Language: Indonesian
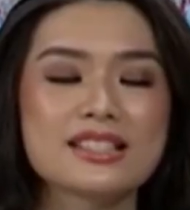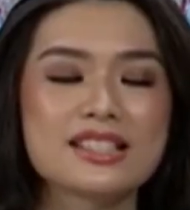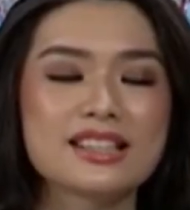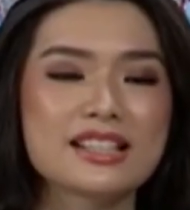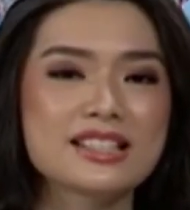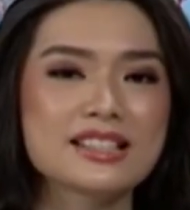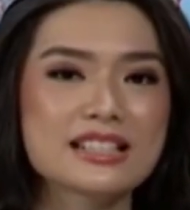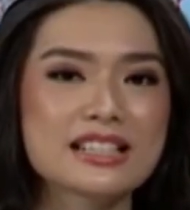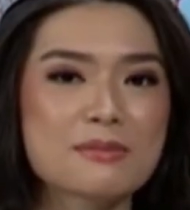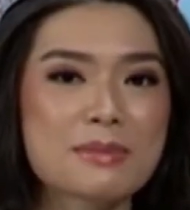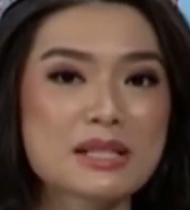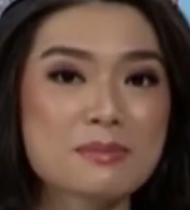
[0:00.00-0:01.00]
kita cita
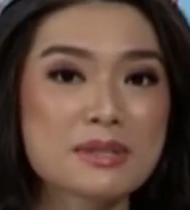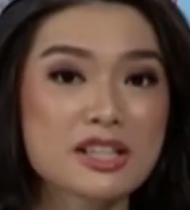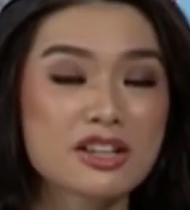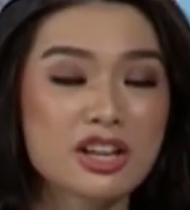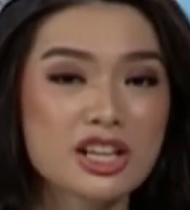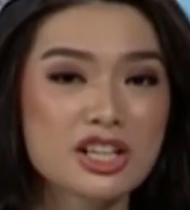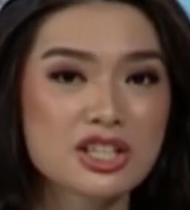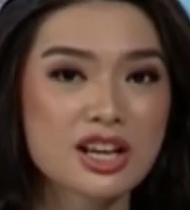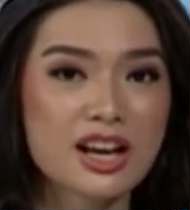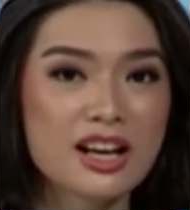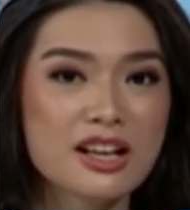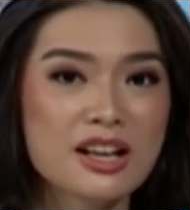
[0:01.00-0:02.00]
selepas Miss
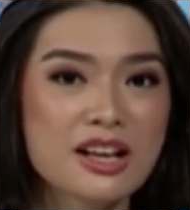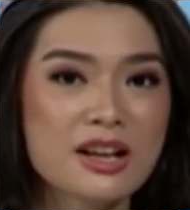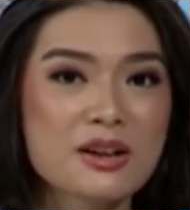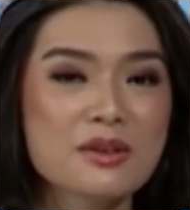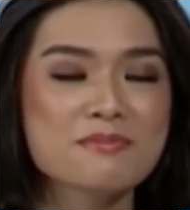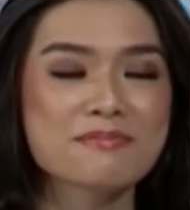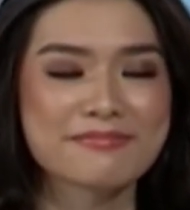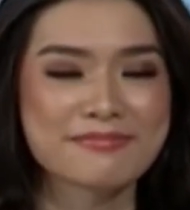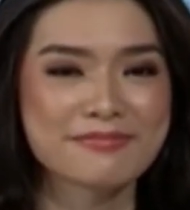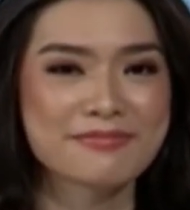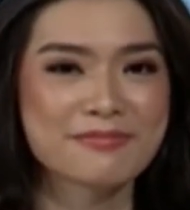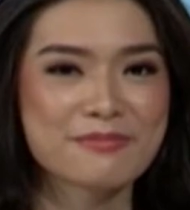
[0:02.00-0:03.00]
Indonesia
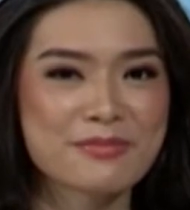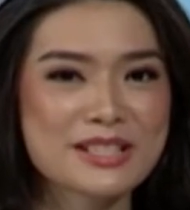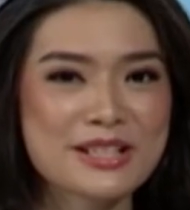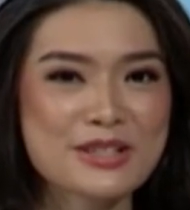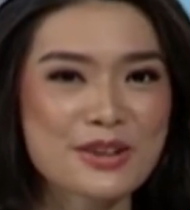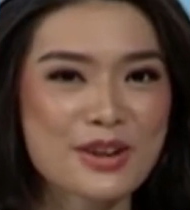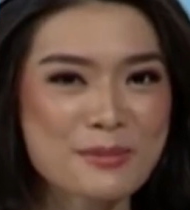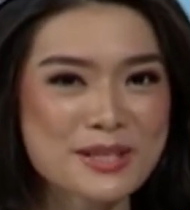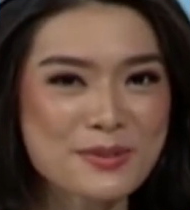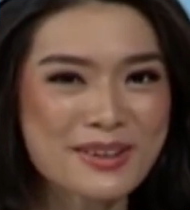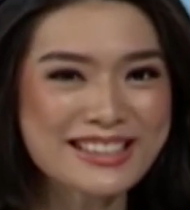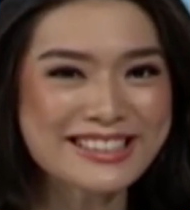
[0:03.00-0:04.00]
menjadi seorang
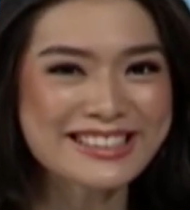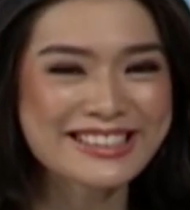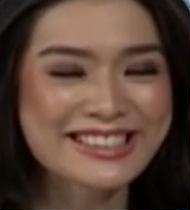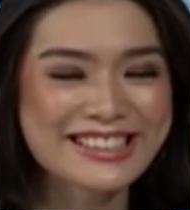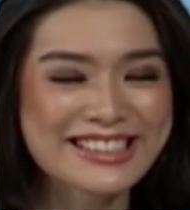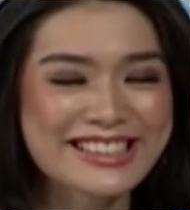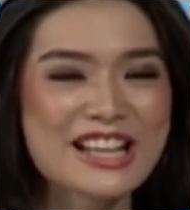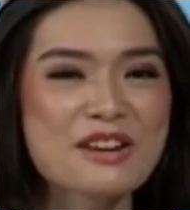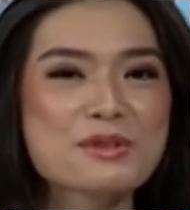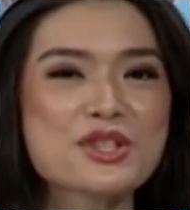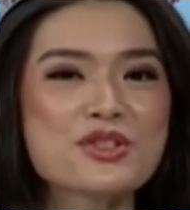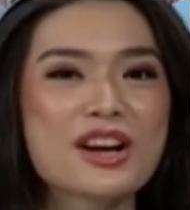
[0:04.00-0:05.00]
Miss World
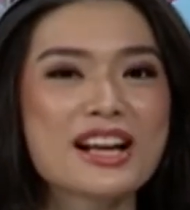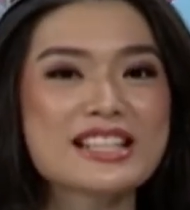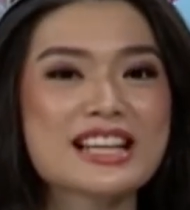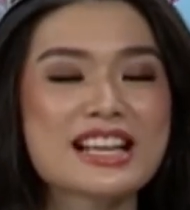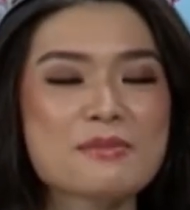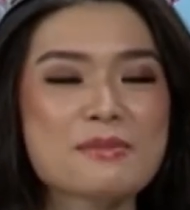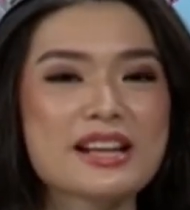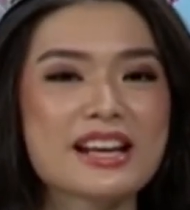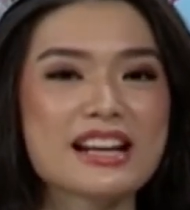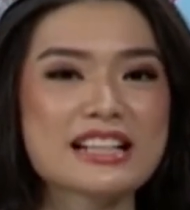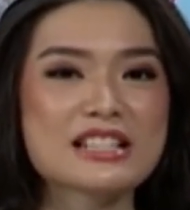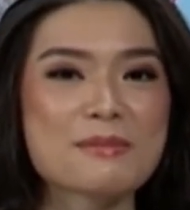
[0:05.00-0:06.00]
dan puji Tuhan jika
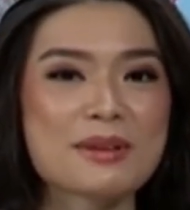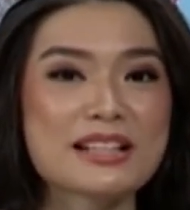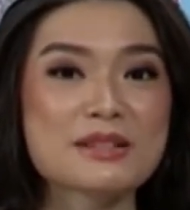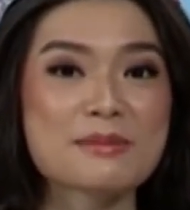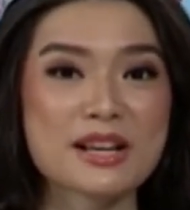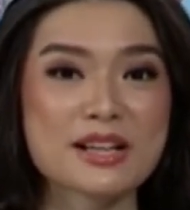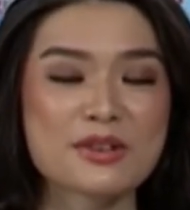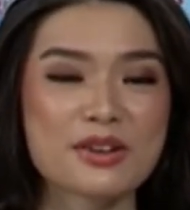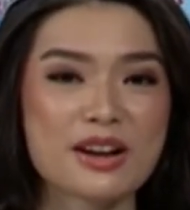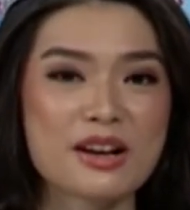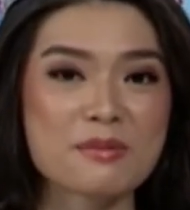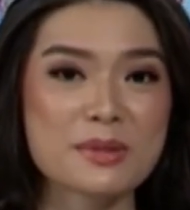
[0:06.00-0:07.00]
diberikan kesempatan sebagai
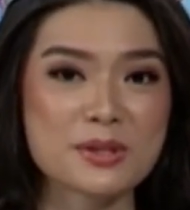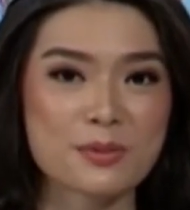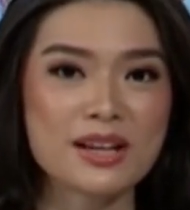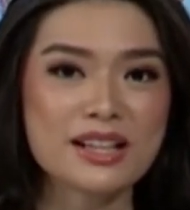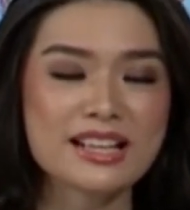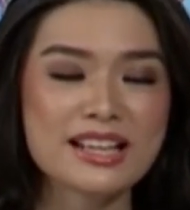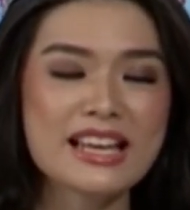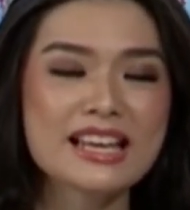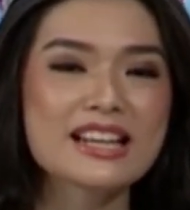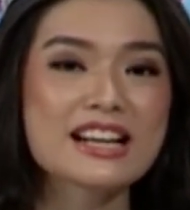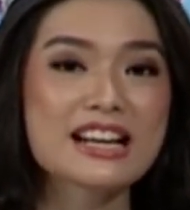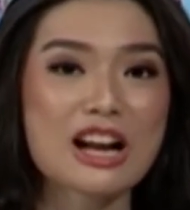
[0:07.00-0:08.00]
seorang Miss World
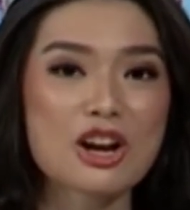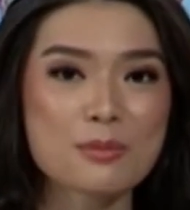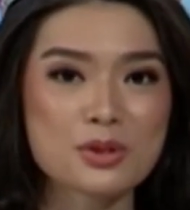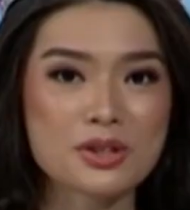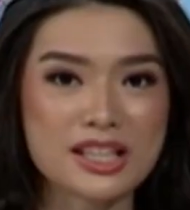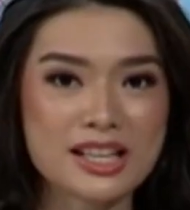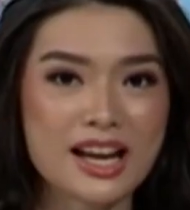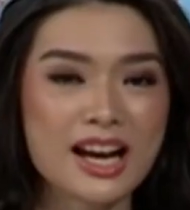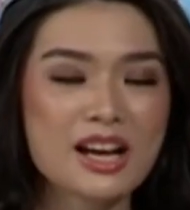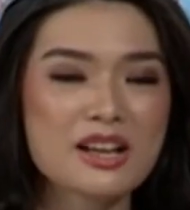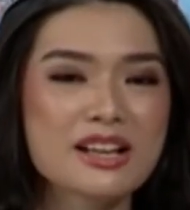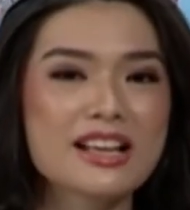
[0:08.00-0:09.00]
dan kalaupun
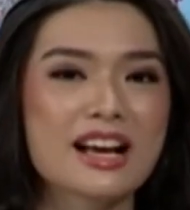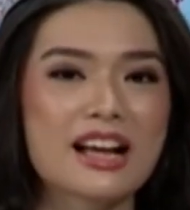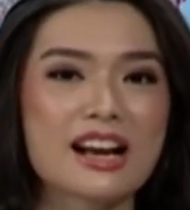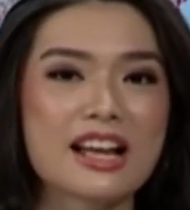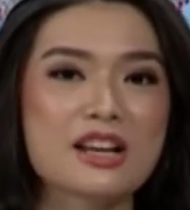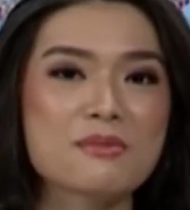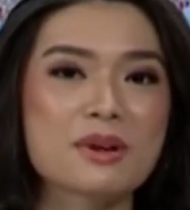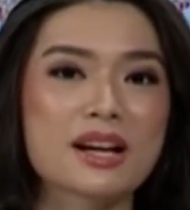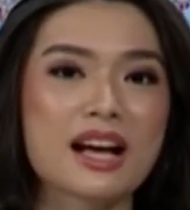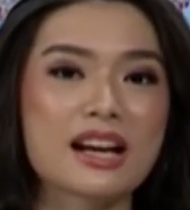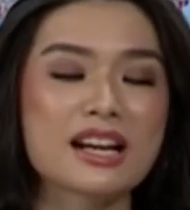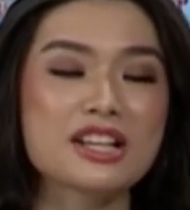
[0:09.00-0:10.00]
tidak setelah ingin
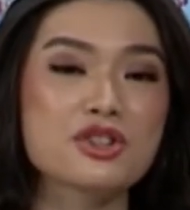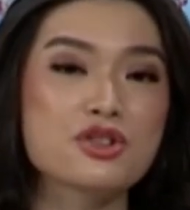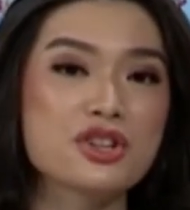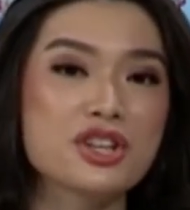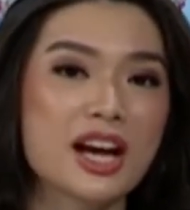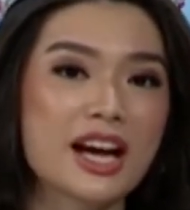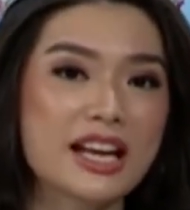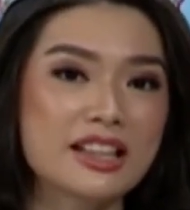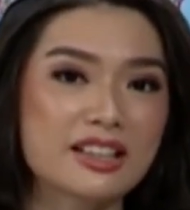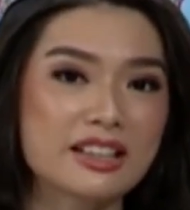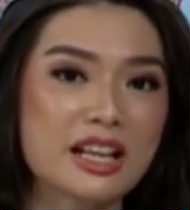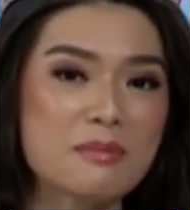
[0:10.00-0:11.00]
berkarir di dunia
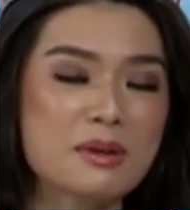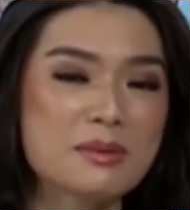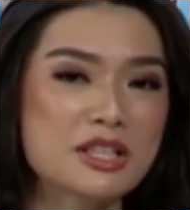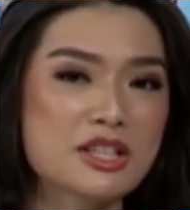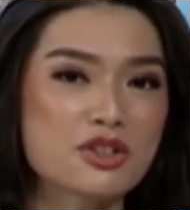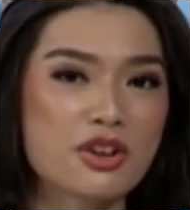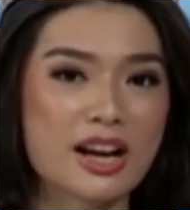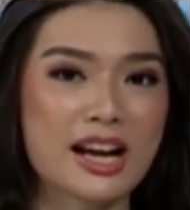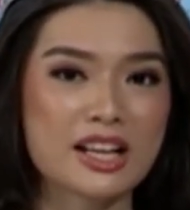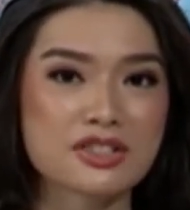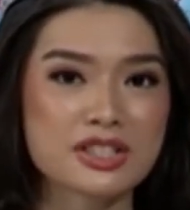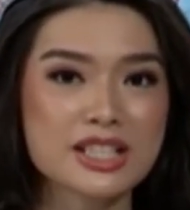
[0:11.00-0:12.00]
entertainment menjadi seorang
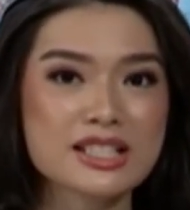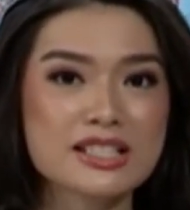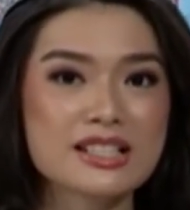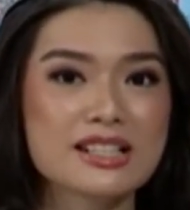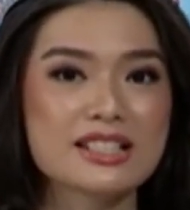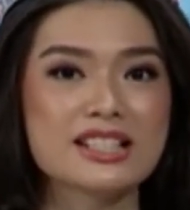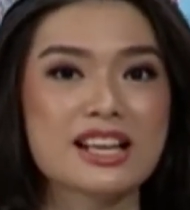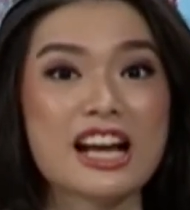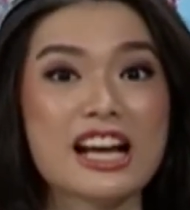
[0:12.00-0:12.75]
aktris secara